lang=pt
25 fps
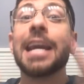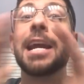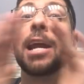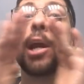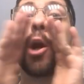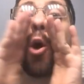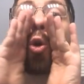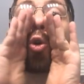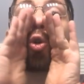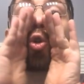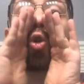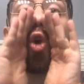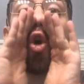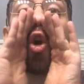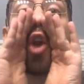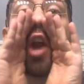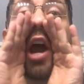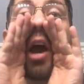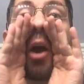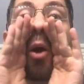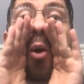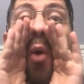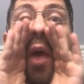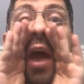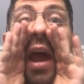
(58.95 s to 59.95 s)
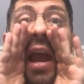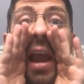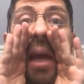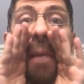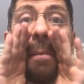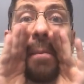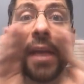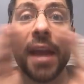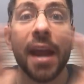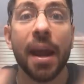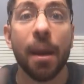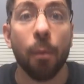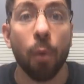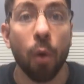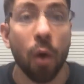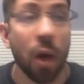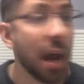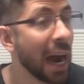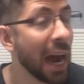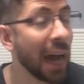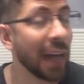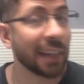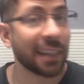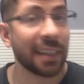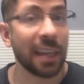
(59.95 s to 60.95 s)
Eu dou na goela mesmo.
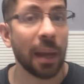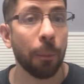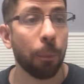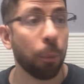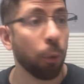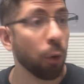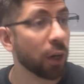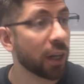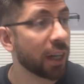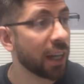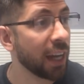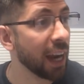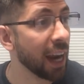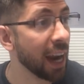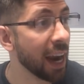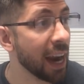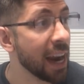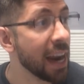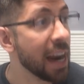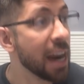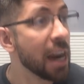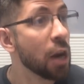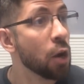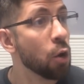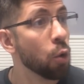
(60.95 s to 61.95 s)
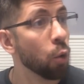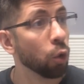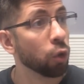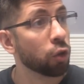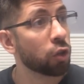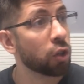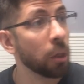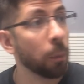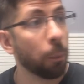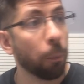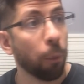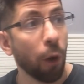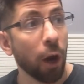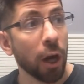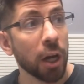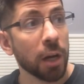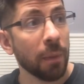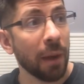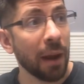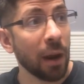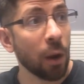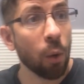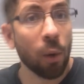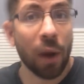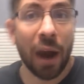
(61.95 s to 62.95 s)
Até porque não se pode mais